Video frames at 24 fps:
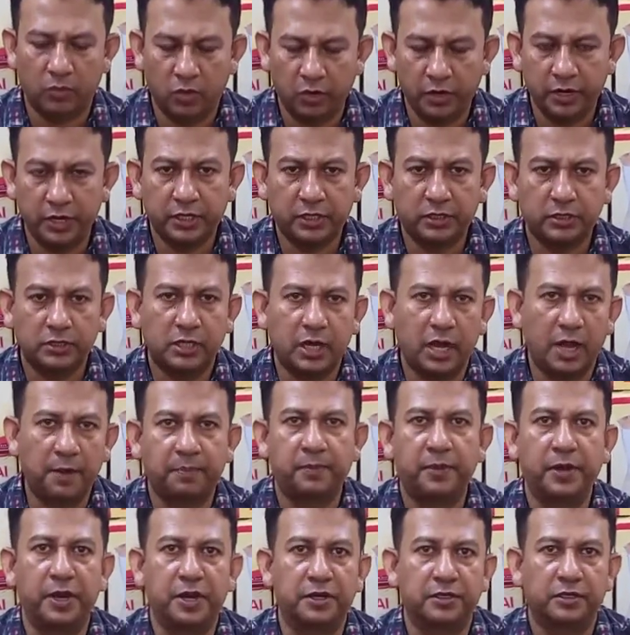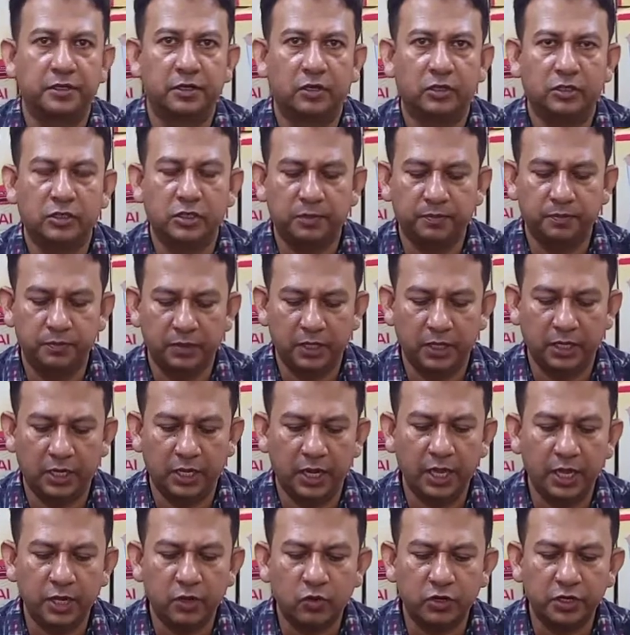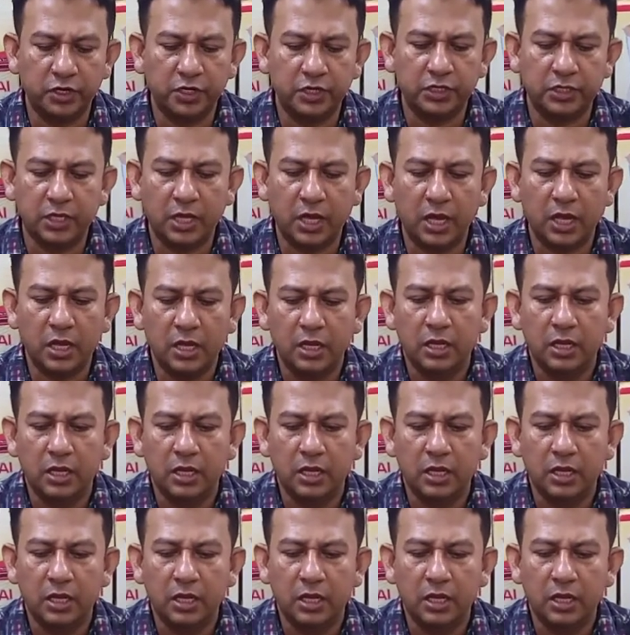অনেক আপগ্রেড অর্থাৎ এই কোটিংটা